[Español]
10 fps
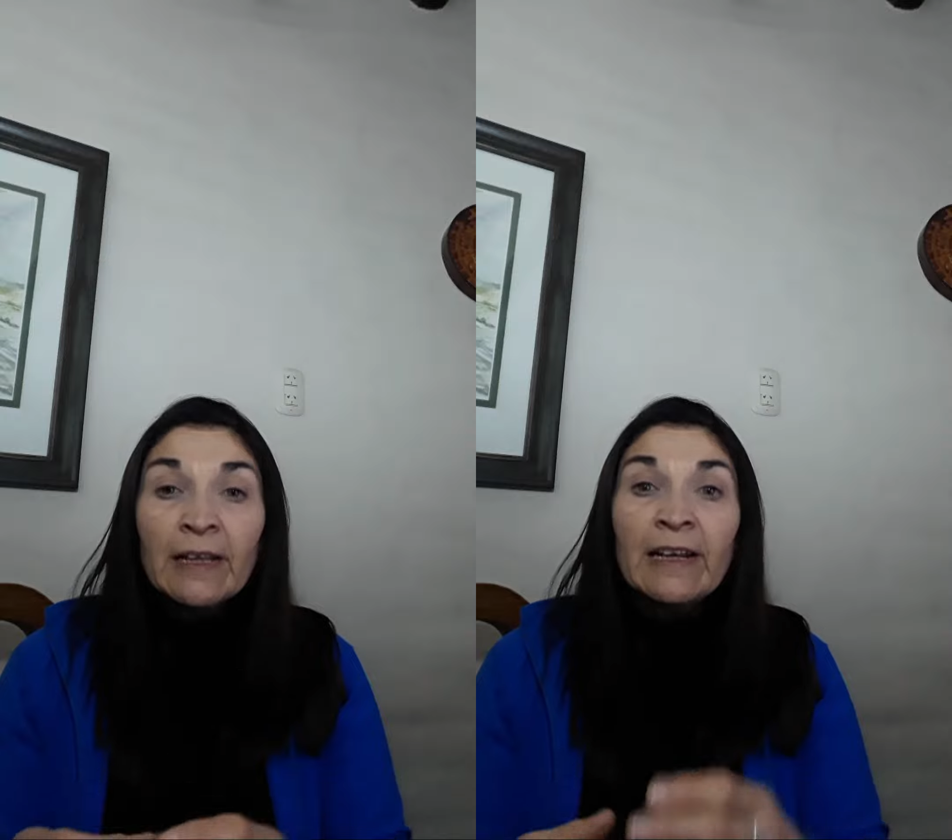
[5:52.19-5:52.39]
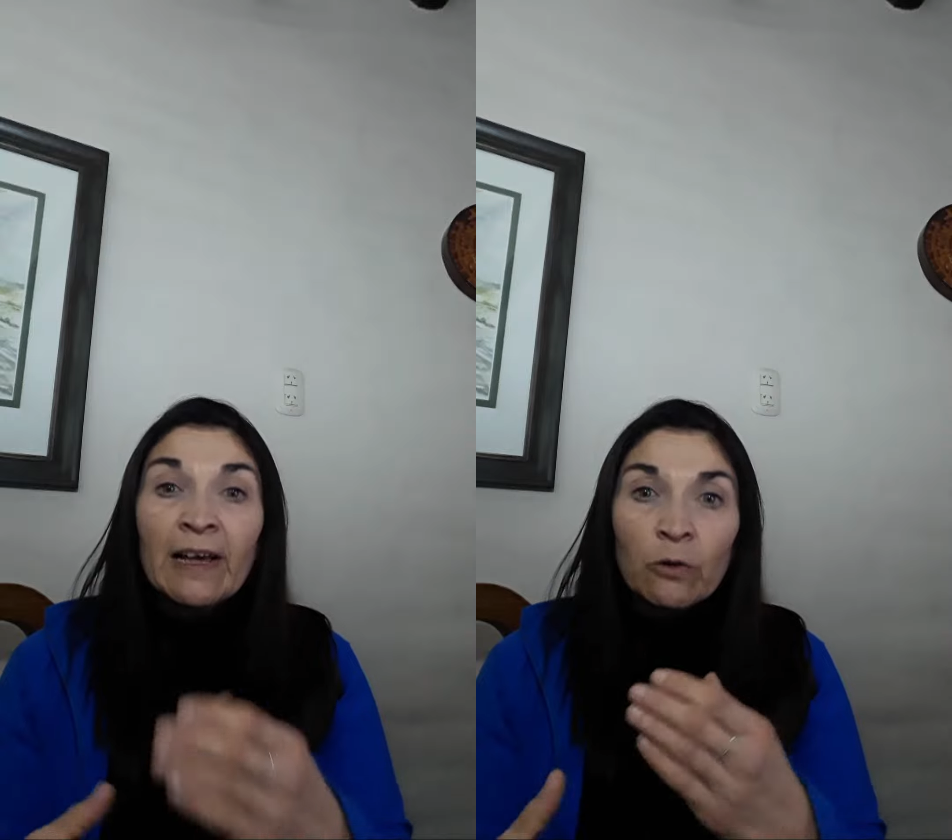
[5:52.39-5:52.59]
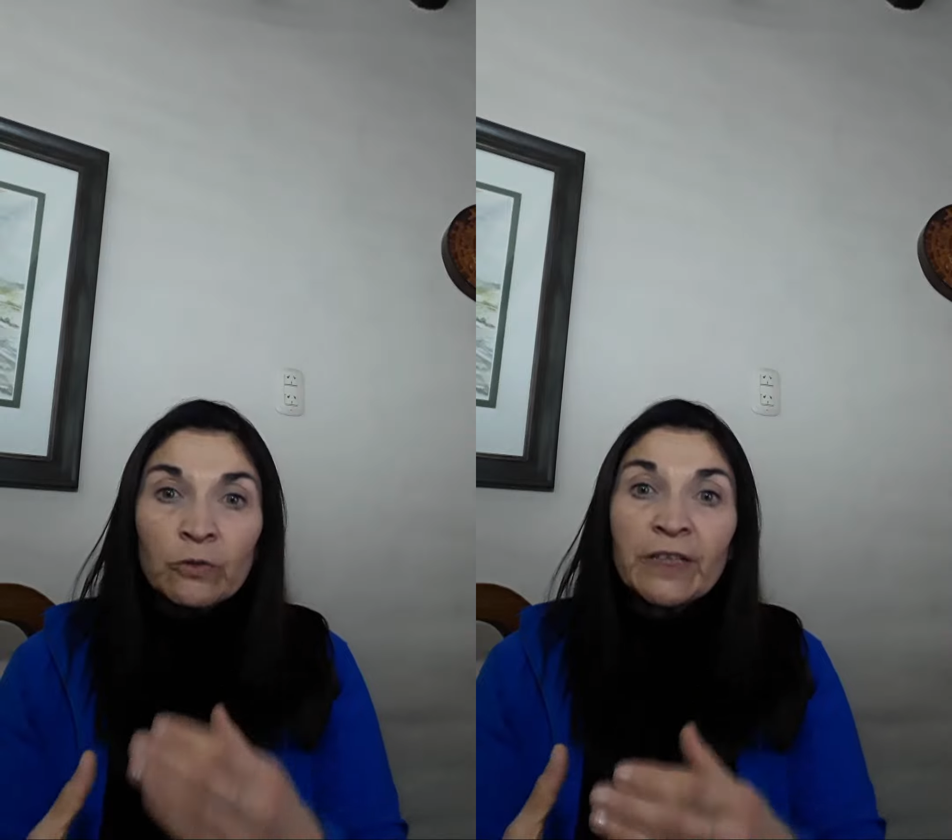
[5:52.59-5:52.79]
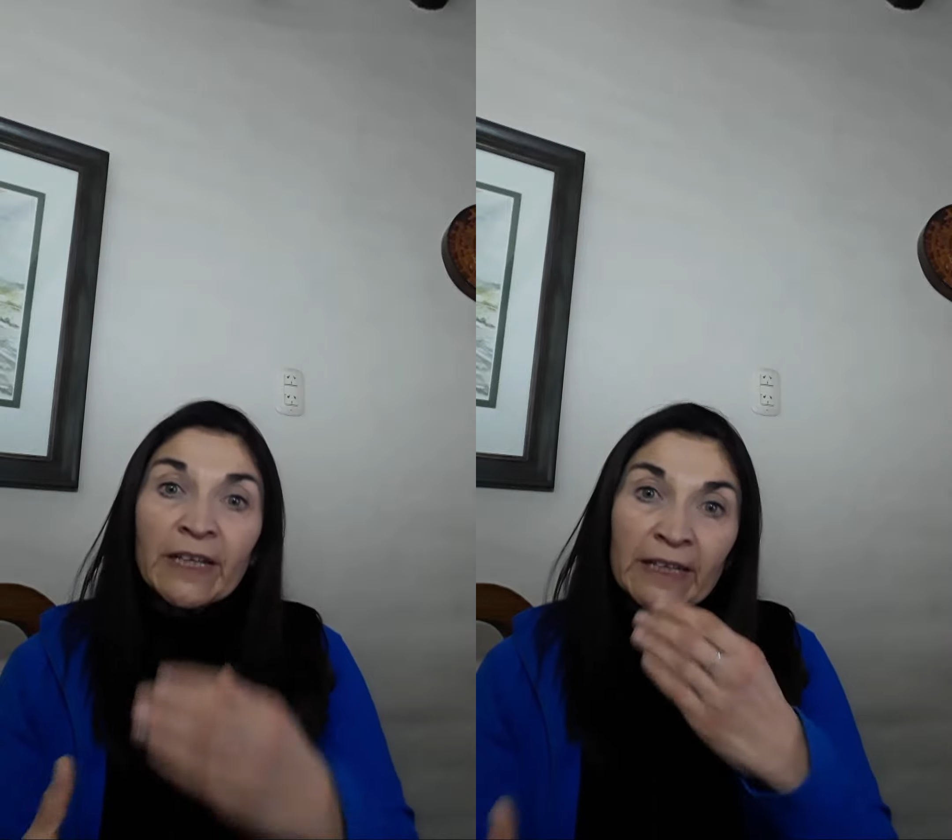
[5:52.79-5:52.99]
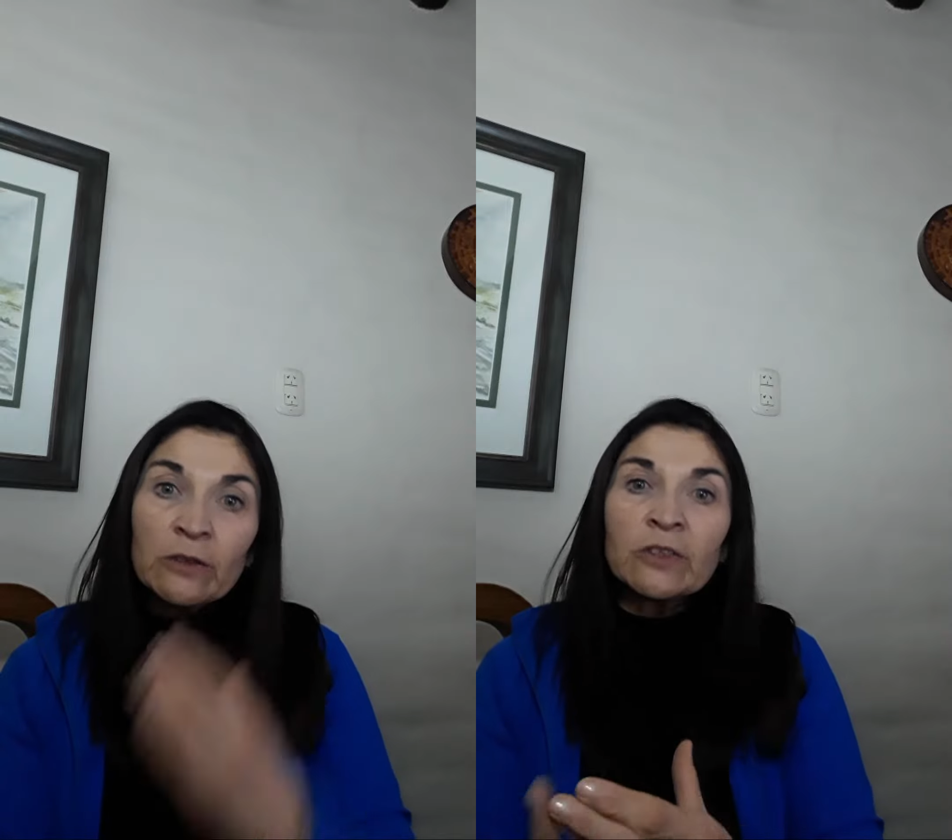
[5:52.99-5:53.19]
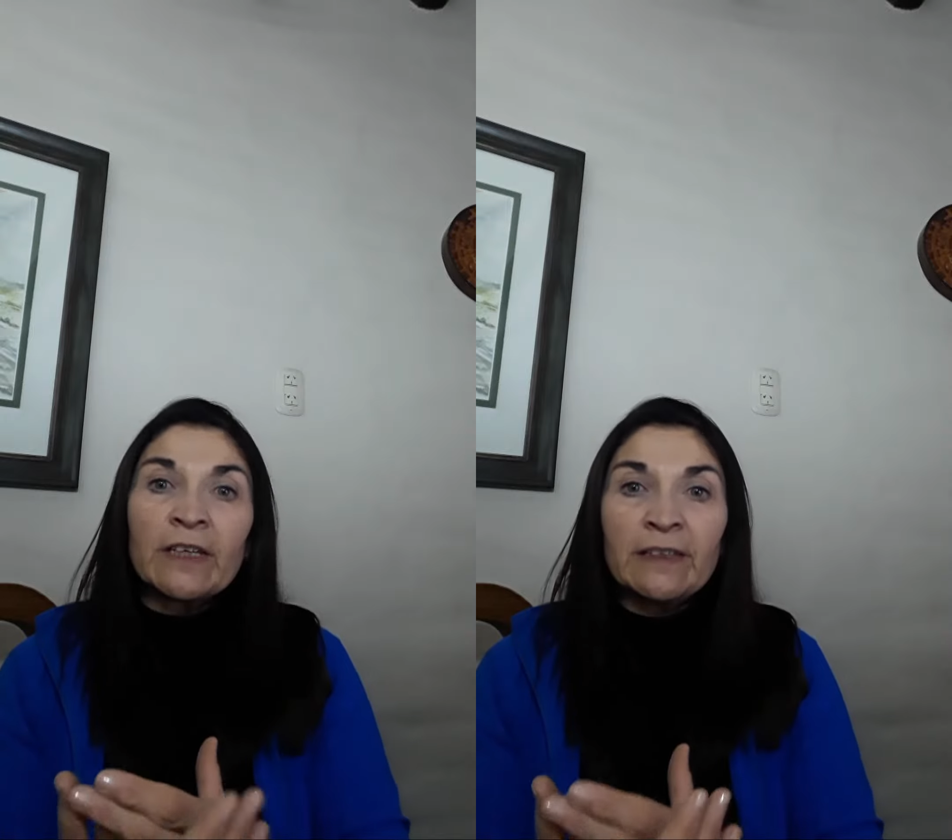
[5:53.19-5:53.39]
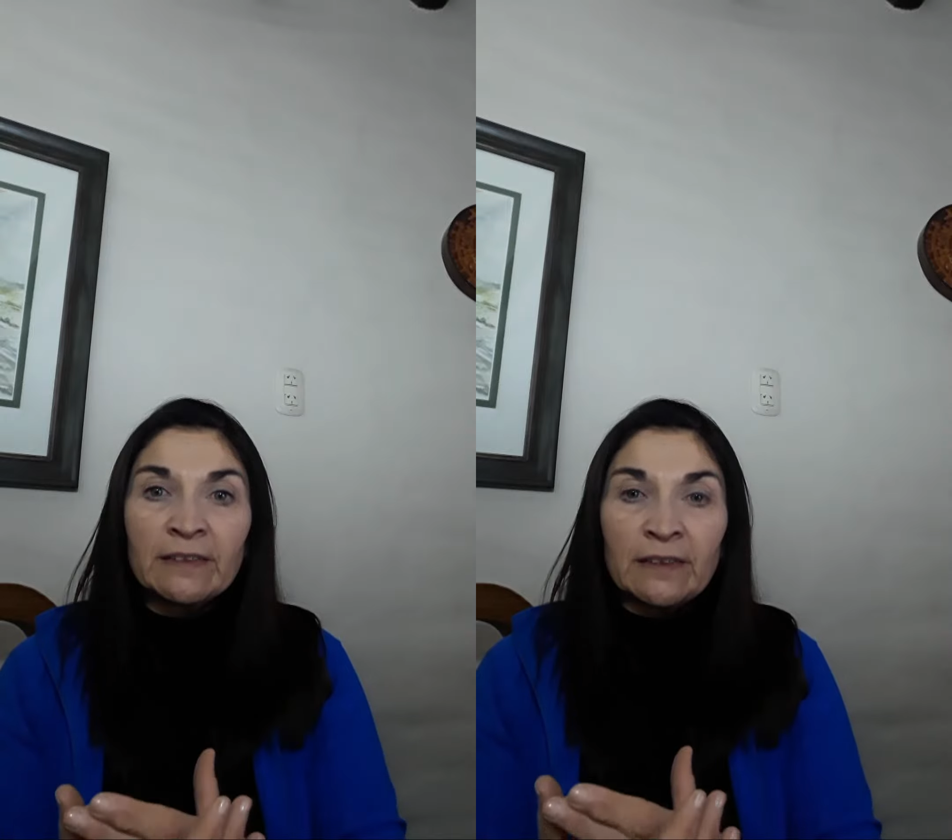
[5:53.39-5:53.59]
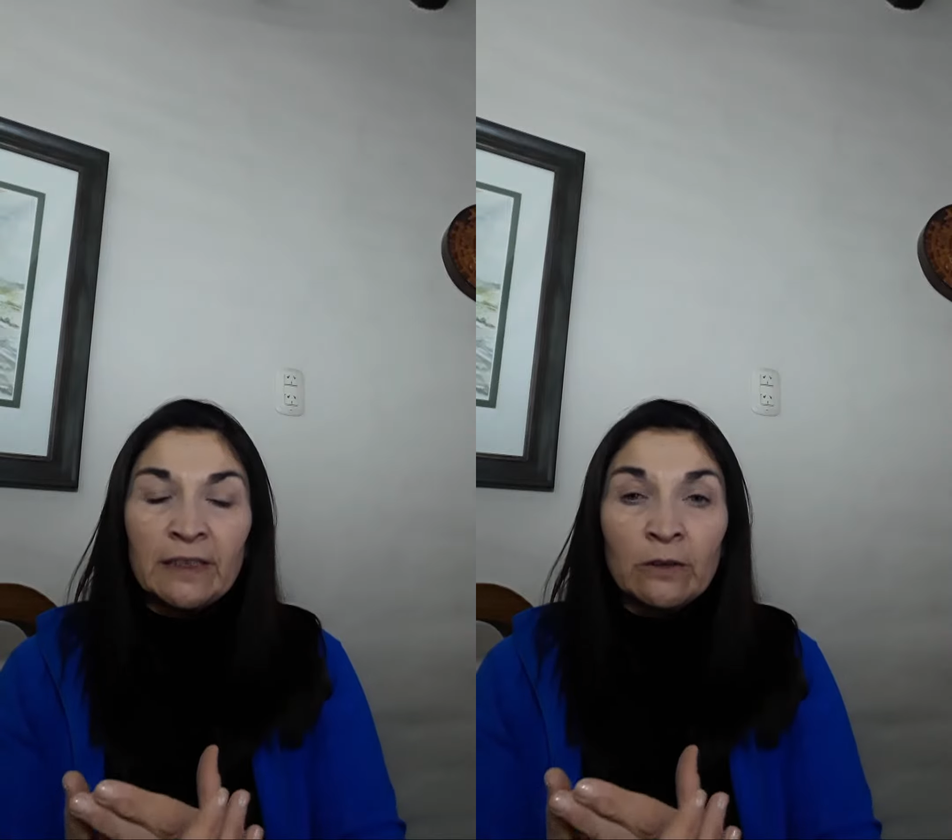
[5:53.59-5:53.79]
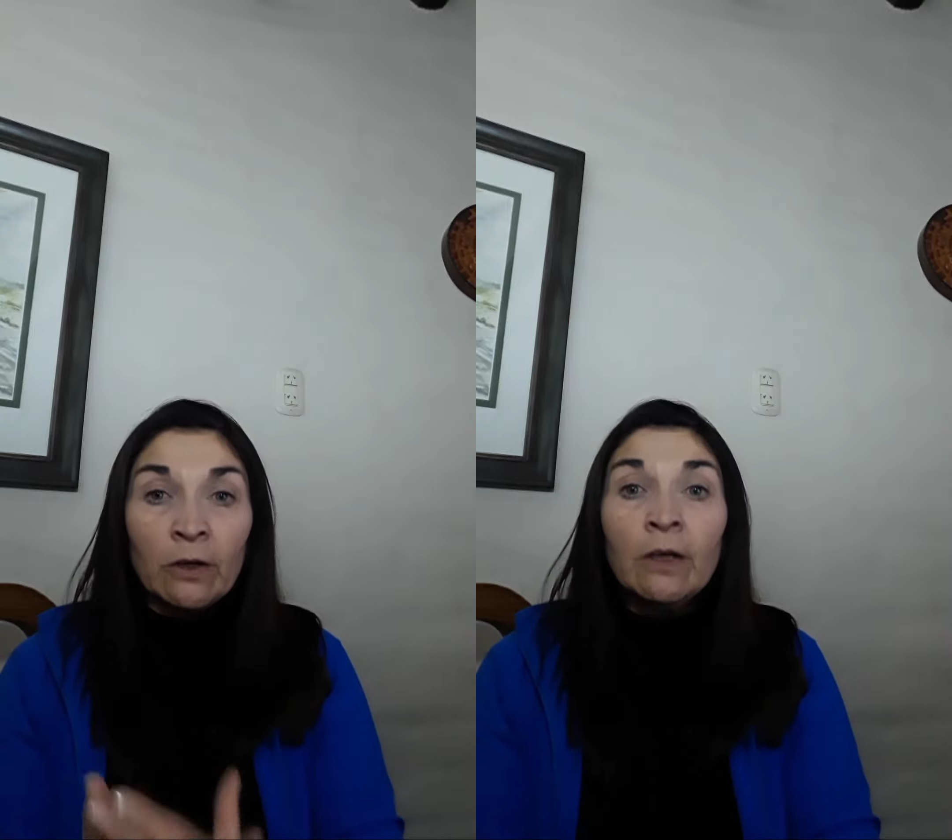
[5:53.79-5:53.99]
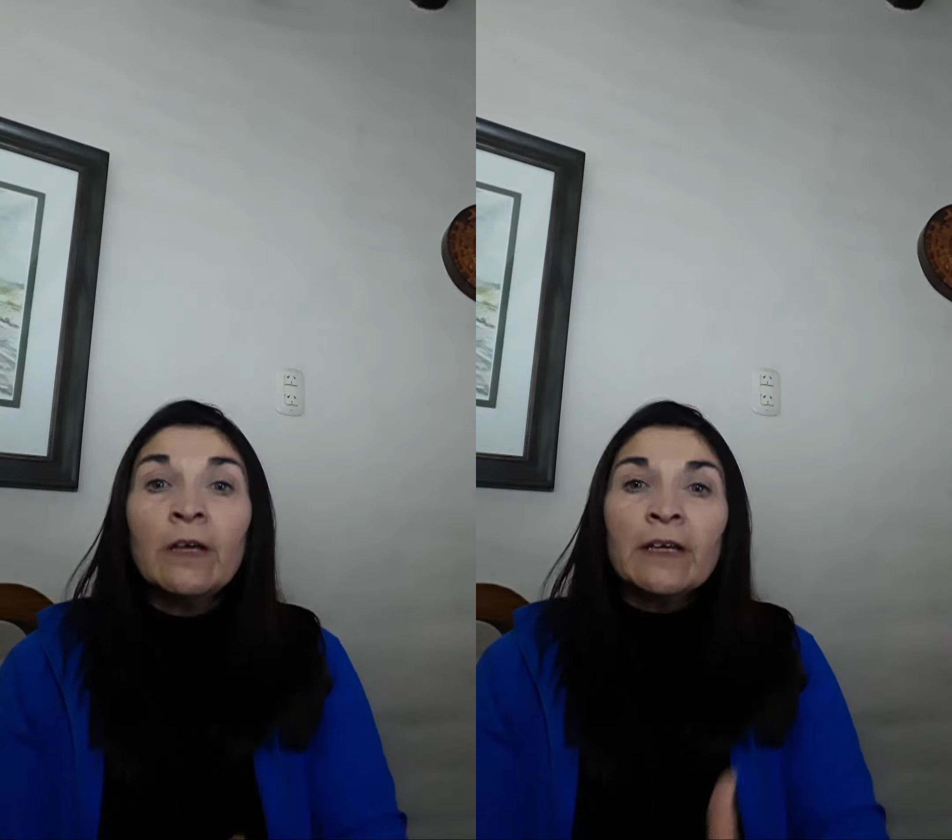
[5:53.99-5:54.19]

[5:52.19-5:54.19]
la junta que ellos han decidido,